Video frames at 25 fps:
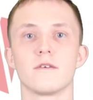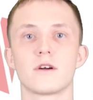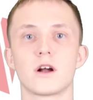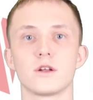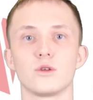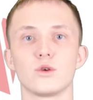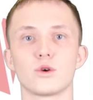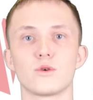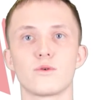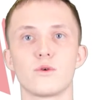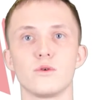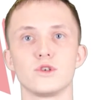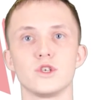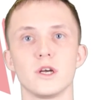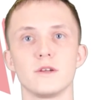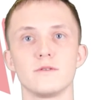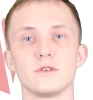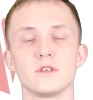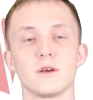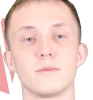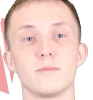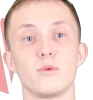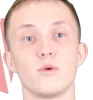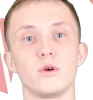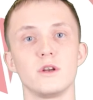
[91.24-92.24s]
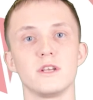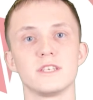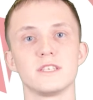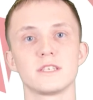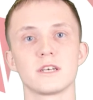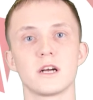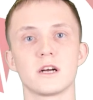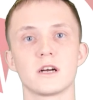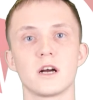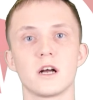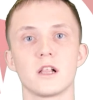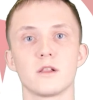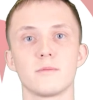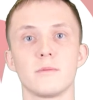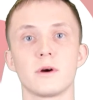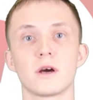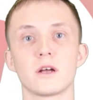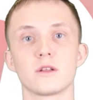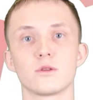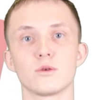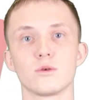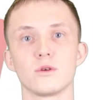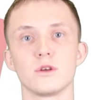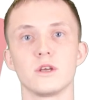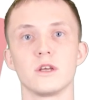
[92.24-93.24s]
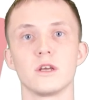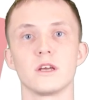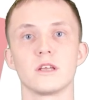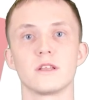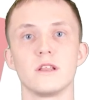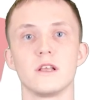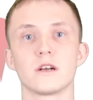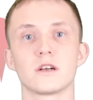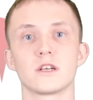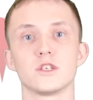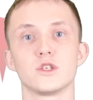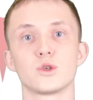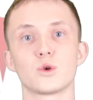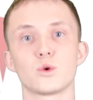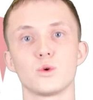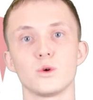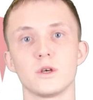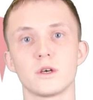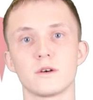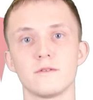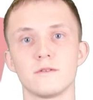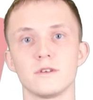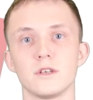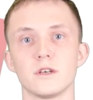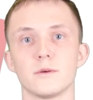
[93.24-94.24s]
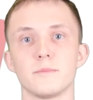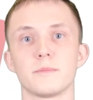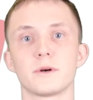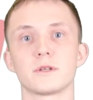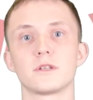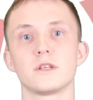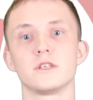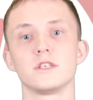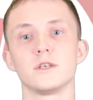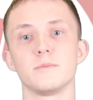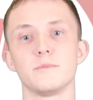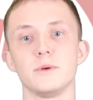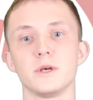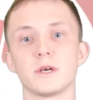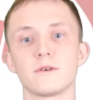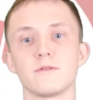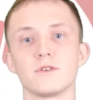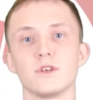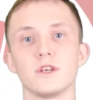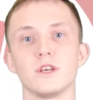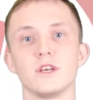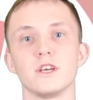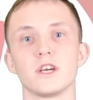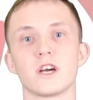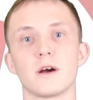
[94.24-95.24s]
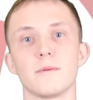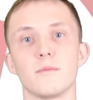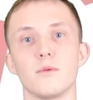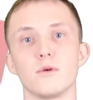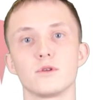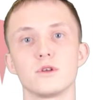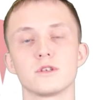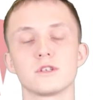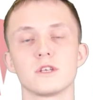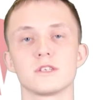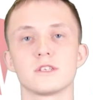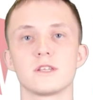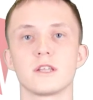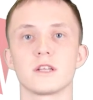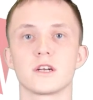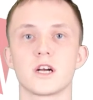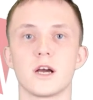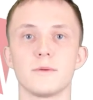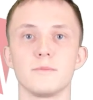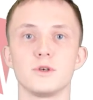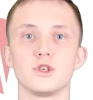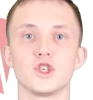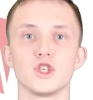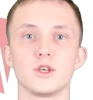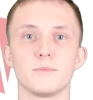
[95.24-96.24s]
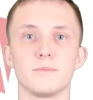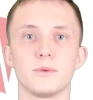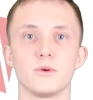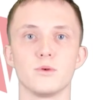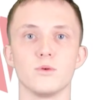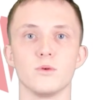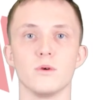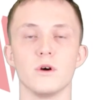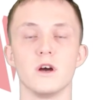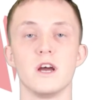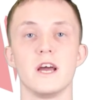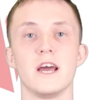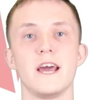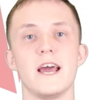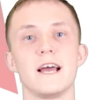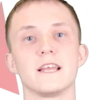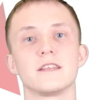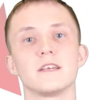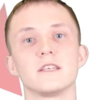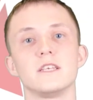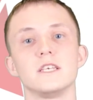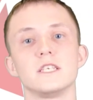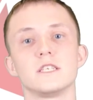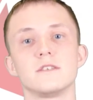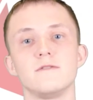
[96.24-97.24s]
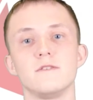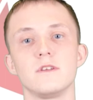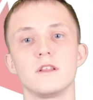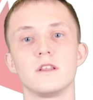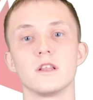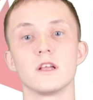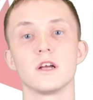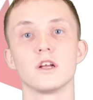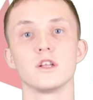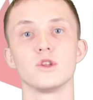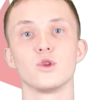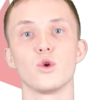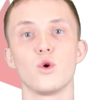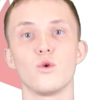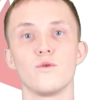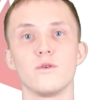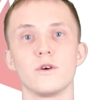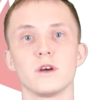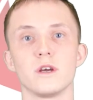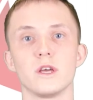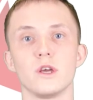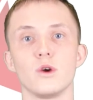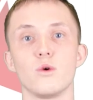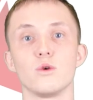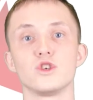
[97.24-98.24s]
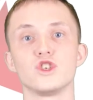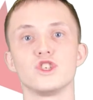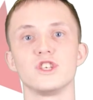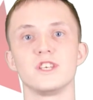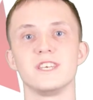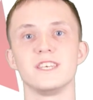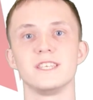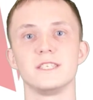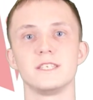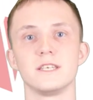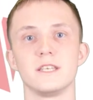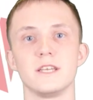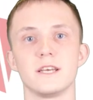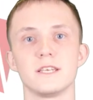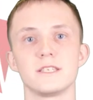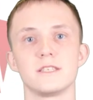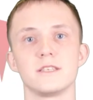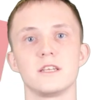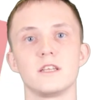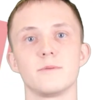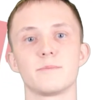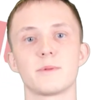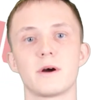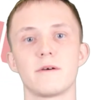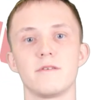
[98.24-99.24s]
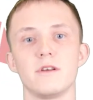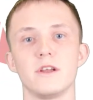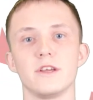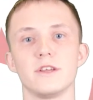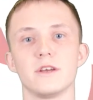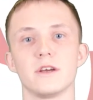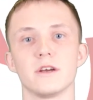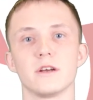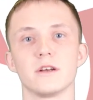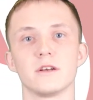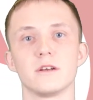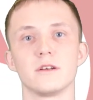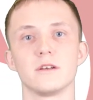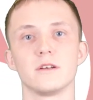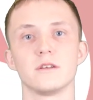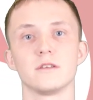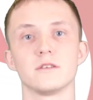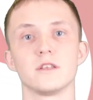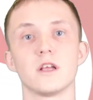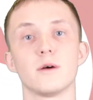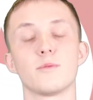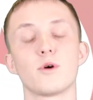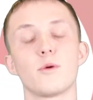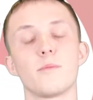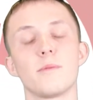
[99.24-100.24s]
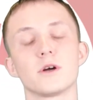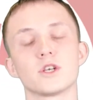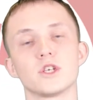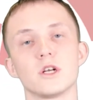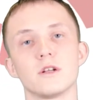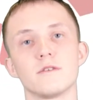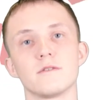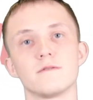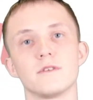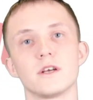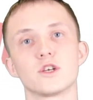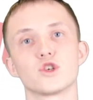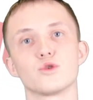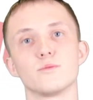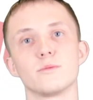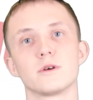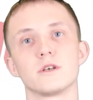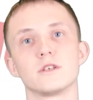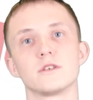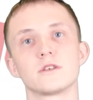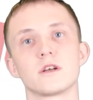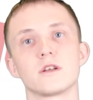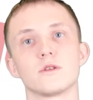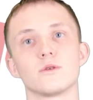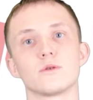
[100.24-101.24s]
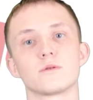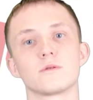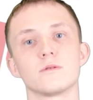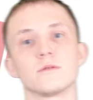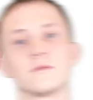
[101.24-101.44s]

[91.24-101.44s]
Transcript: который включает в себя более 40 лабораторий для конструирования, прототипирования и работы со станками с ЧПУ. Это действительно новое и очень интересное направление. Добро пожаловать в нашу магистратуру.